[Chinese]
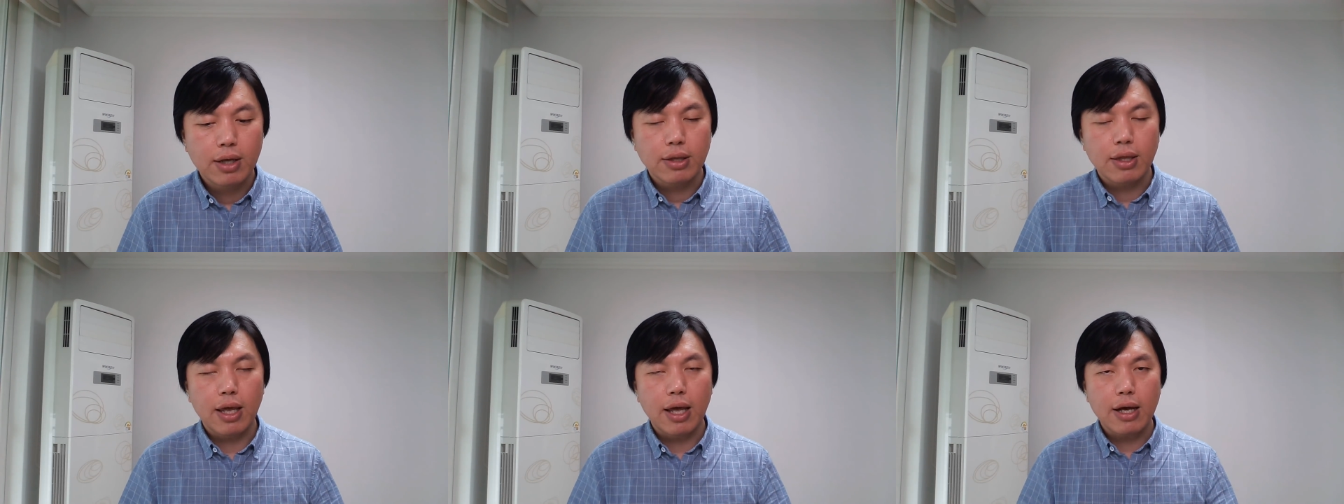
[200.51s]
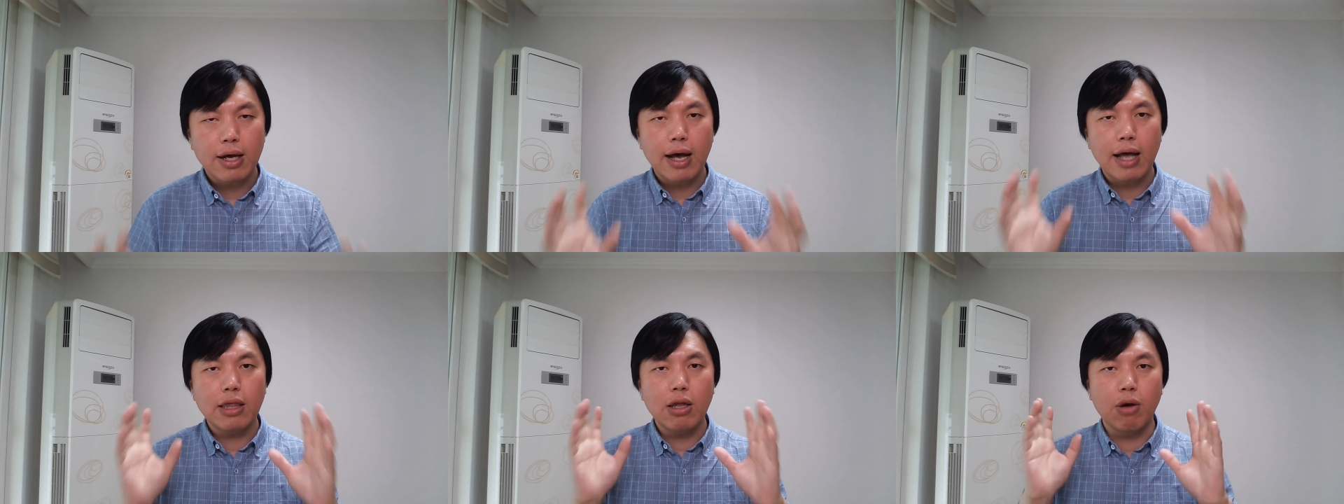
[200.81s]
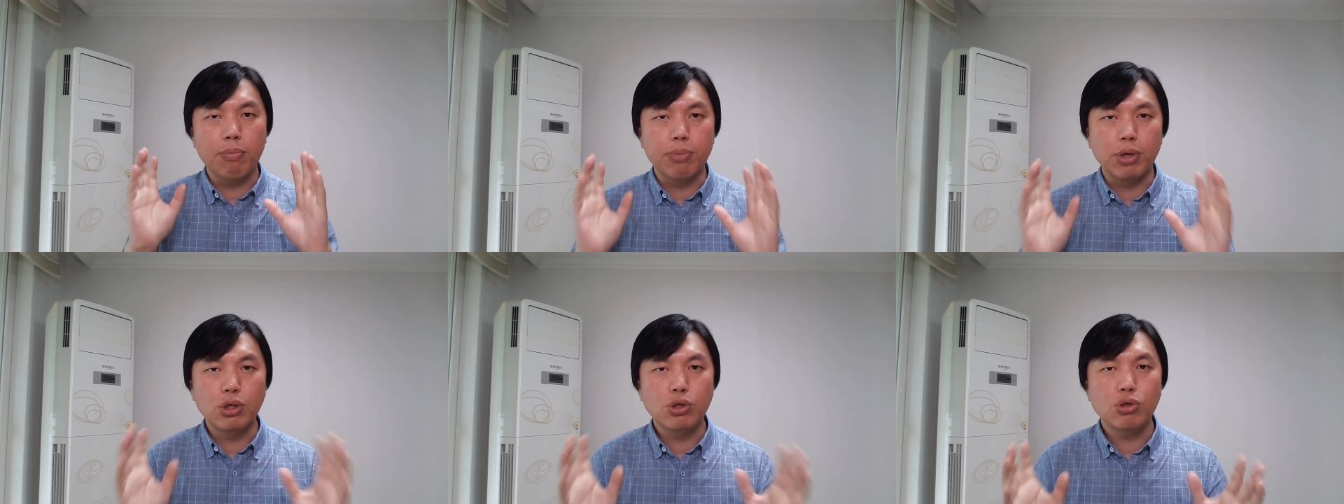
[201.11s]
大家看
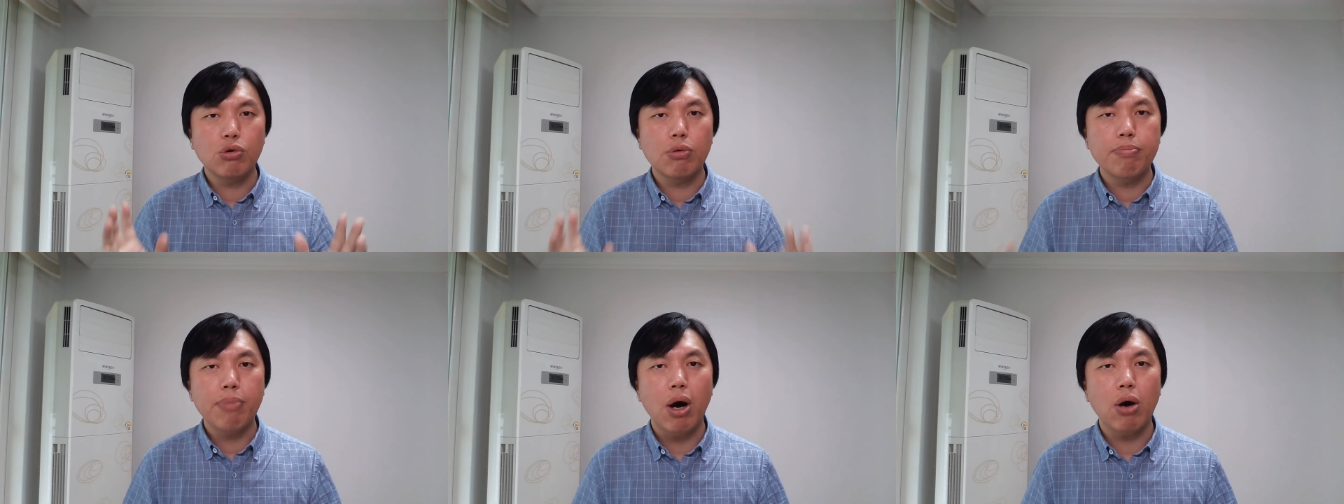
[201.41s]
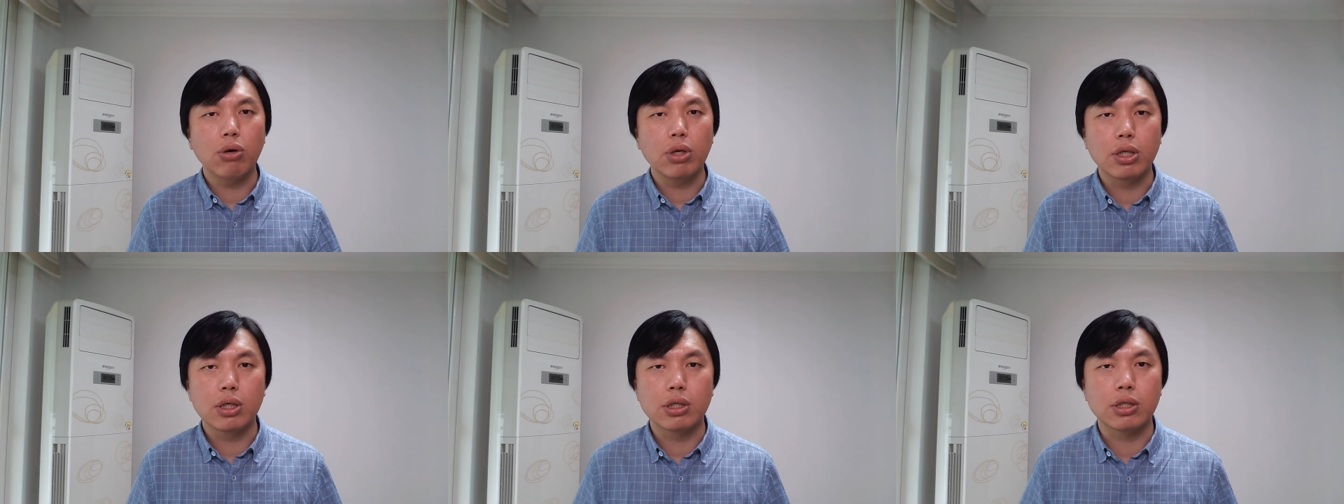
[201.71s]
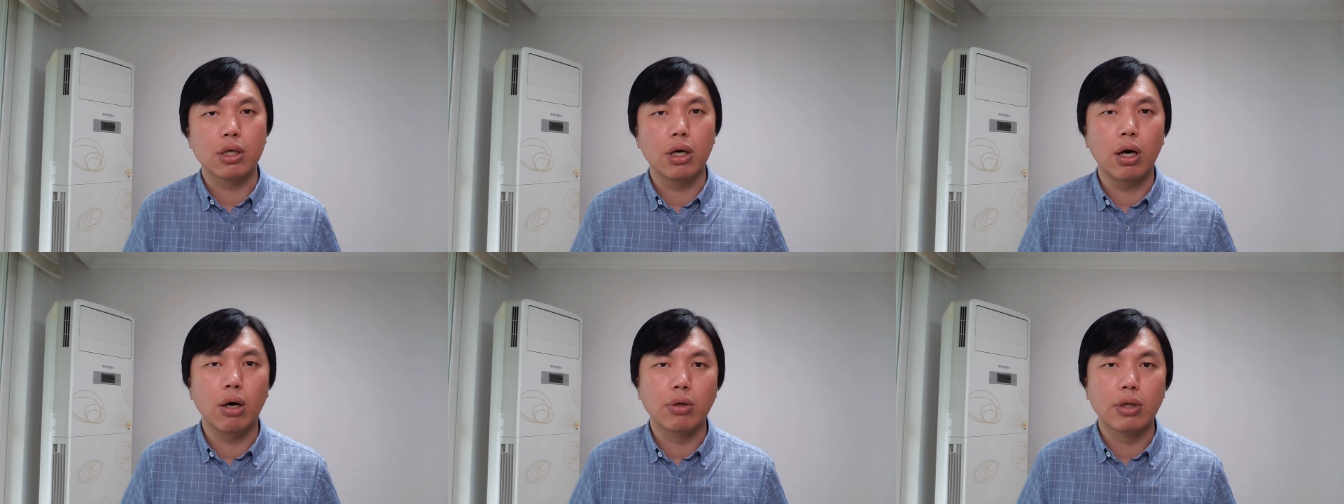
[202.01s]
到民众暴力的
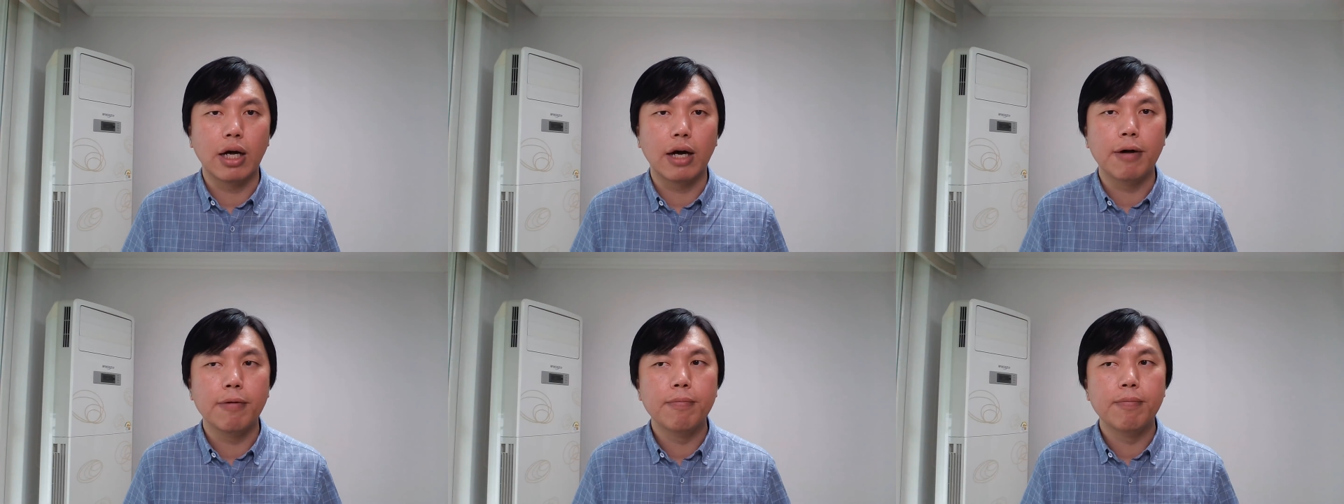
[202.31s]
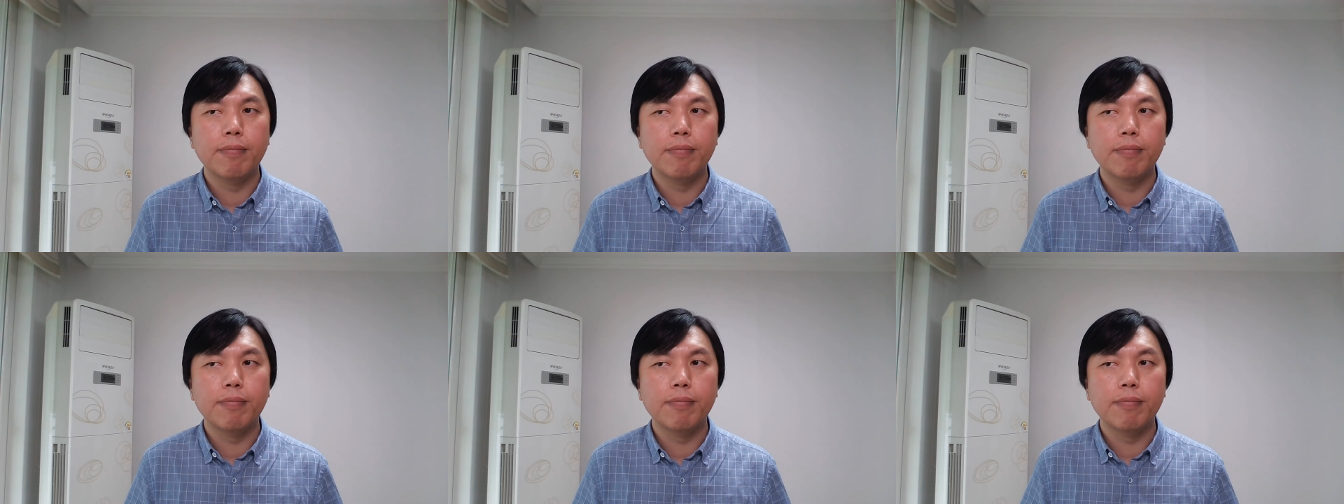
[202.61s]
时候呢，